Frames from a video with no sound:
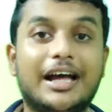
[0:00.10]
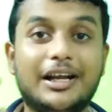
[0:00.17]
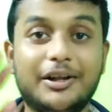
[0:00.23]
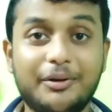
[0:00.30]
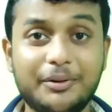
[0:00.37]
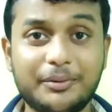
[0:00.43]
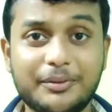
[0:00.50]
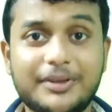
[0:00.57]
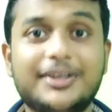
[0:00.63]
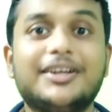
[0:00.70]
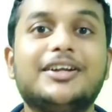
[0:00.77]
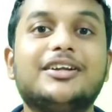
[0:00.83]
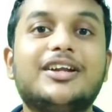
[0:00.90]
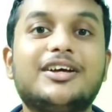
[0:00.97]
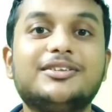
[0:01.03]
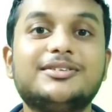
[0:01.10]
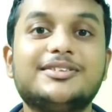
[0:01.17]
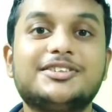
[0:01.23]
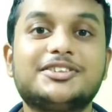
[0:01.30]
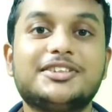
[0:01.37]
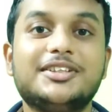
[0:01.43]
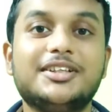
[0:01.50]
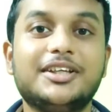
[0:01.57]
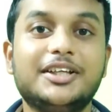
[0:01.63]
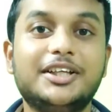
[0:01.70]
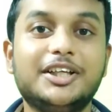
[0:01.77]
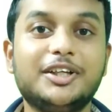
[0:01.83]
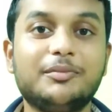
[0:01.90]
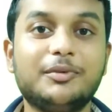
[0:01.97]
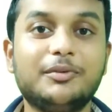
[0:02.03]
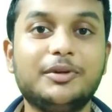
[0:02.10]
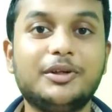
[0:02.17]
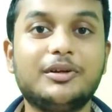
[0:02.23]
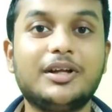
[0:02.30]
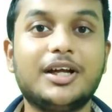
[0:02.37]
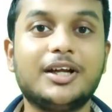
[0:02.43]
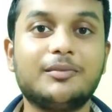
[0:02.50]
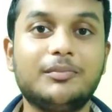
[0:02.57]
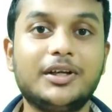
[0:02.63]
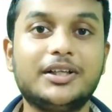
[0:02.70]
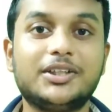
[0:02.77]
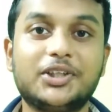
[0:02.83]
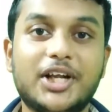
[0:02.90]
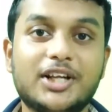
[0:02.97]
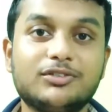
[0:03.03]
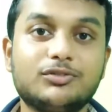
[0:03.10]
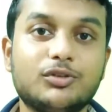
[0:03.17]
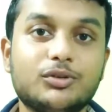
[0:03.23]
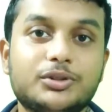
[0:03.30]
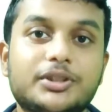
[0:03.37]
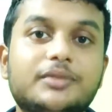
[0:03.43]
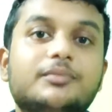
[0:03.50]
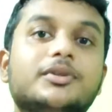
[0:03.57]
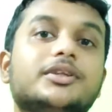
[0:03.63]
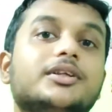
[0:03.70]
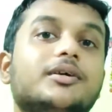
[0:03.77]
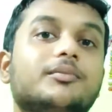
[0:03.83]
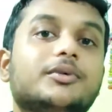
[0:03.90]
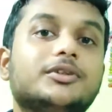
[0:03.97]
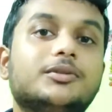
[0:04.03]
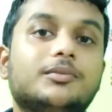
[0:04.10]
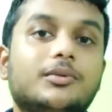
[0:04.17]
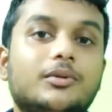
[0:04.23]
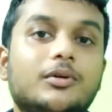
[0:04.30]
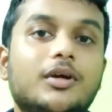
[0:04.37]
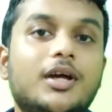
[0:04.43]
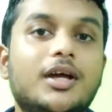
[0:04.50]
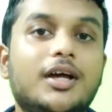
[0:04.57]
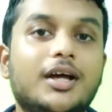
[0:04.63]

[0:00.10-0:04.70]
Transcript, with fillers: ஹலோ எவ்ரிவர் நான் சுதர்ஷன் இன்றைக்கி நம்ம வீடியோவில் பிளட் டிரான்ஸ்ஃப்ளூஷன் பற்றி தான் பேச போகிறோம்